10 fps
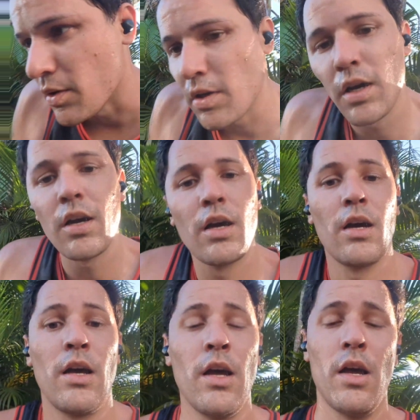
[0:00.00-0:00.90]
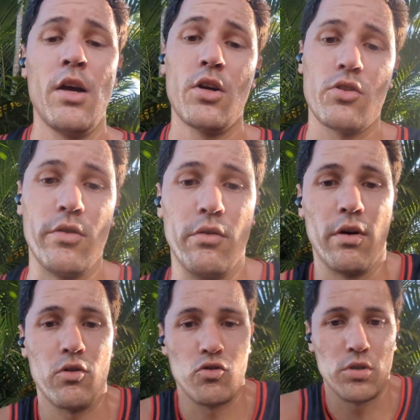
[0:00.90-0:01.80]
je vais
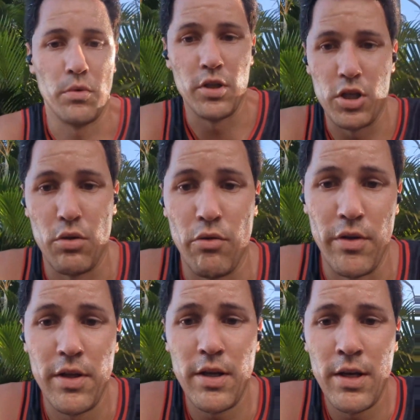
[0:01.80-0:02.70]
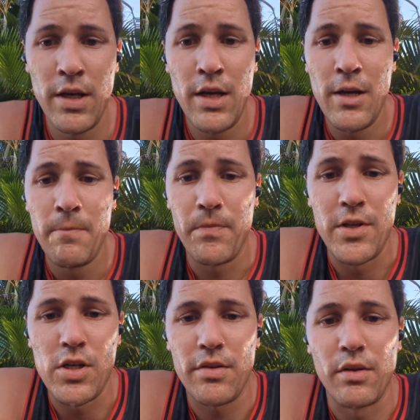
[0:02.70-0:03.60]
devoir changer mon hygiène de vie.
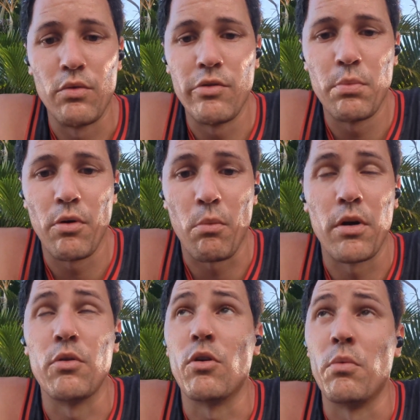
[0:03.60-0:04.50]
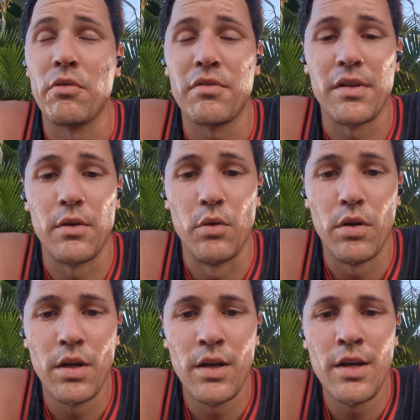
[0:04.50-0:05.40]
Déjà, c'est nouveau pour moi de commencer euh,
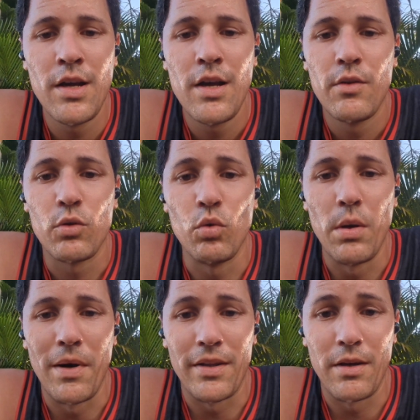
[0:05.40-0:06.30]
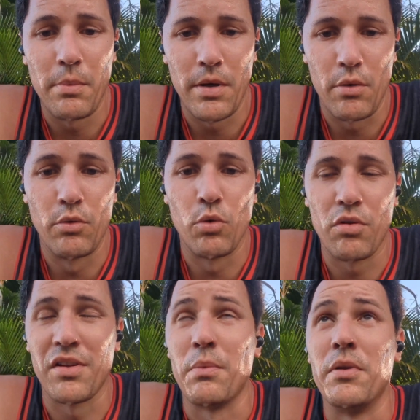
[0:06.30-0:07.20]
tous les matins par une
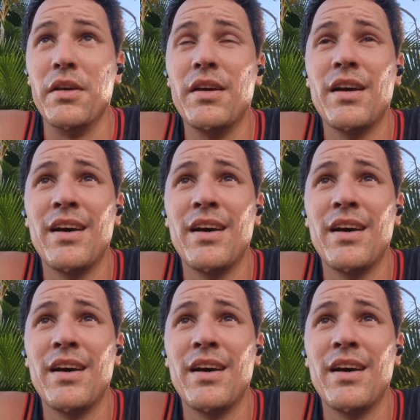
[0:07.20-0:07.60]
course à pied,